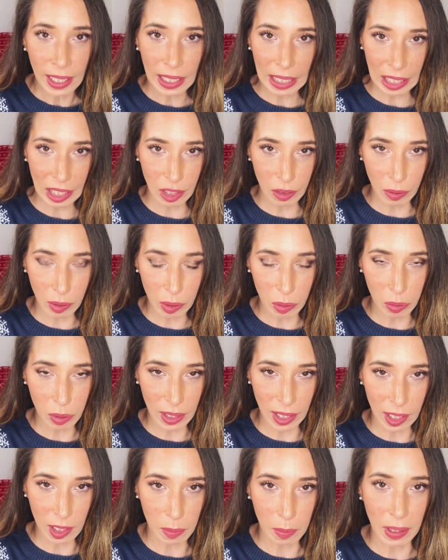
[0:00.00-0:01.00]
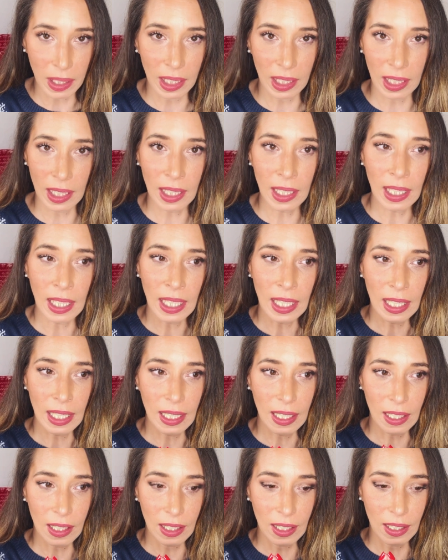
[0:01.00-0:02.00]
et je vais vous expliquer
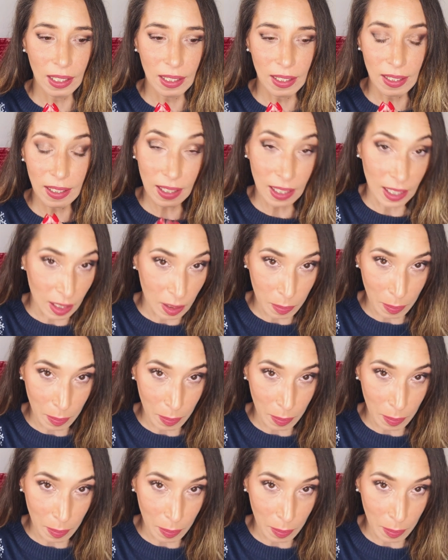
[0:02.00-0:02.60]
ce qui se